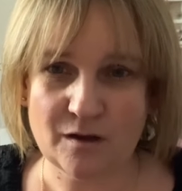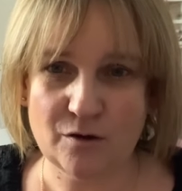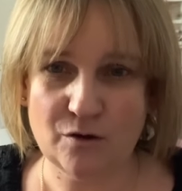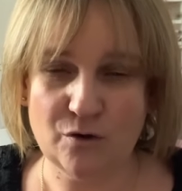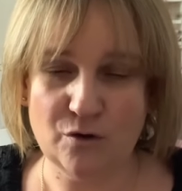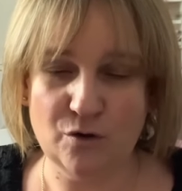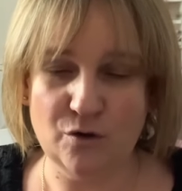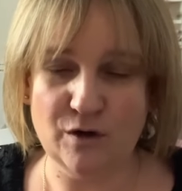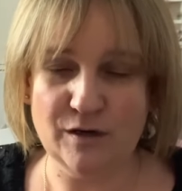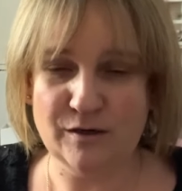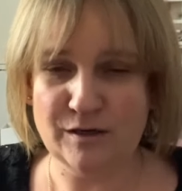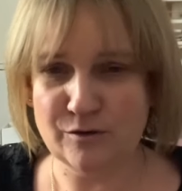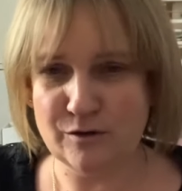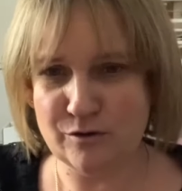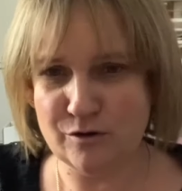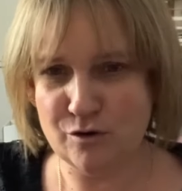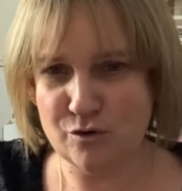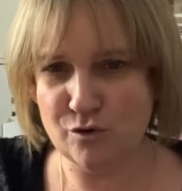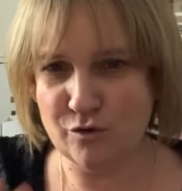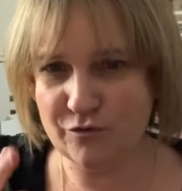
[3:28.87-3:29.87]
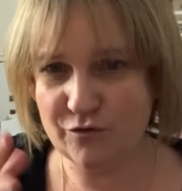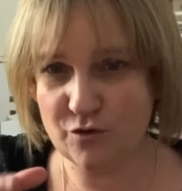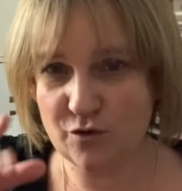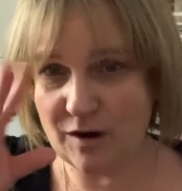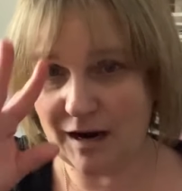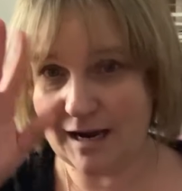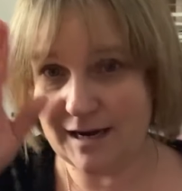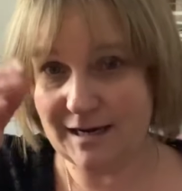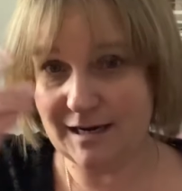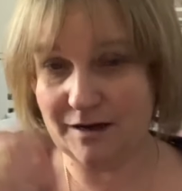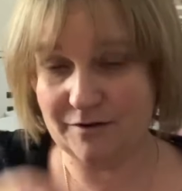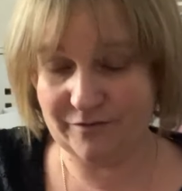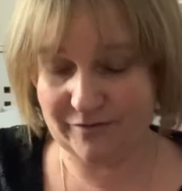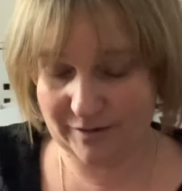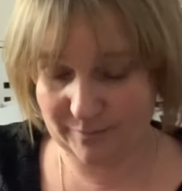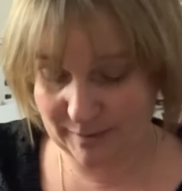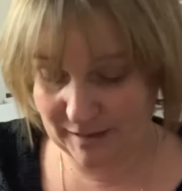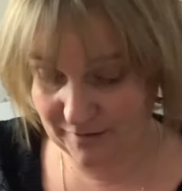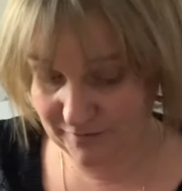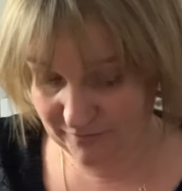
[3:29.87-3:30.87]
Euh, l'eau florale, là.
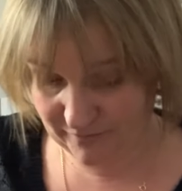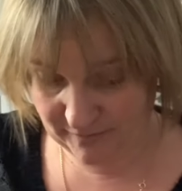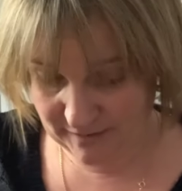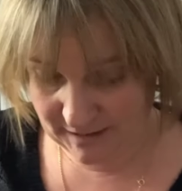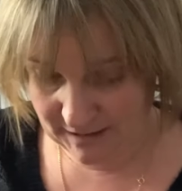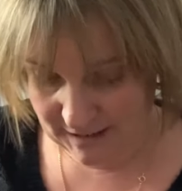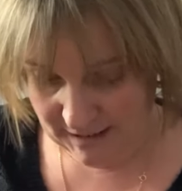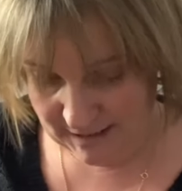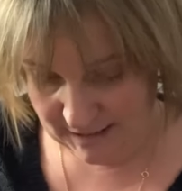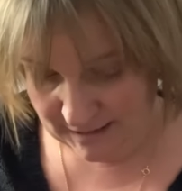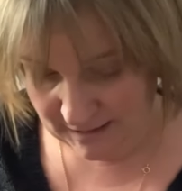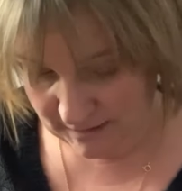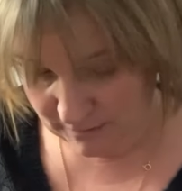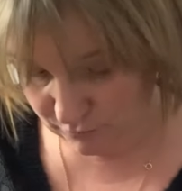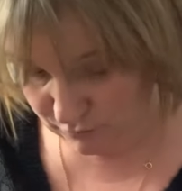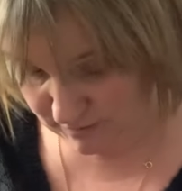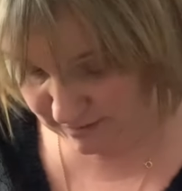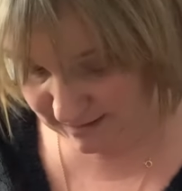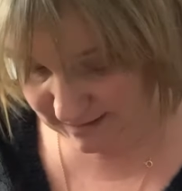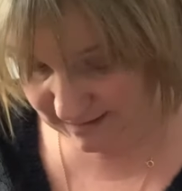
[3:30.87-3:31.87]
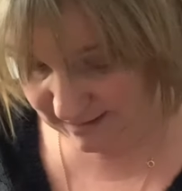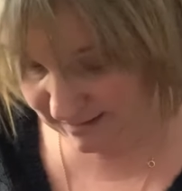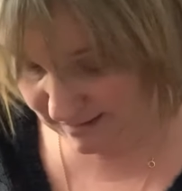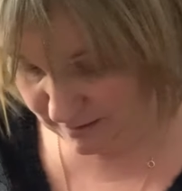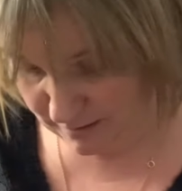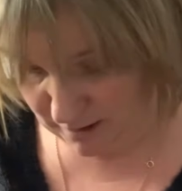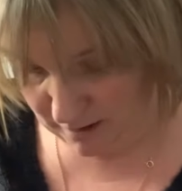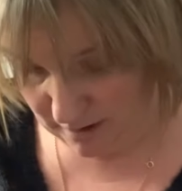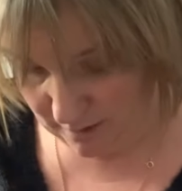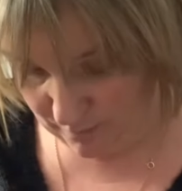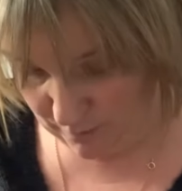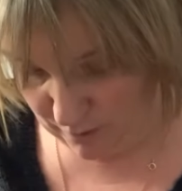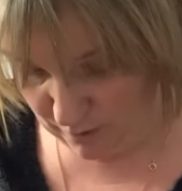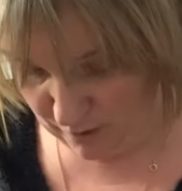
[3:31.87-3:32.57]
Enfin bref qui quand même,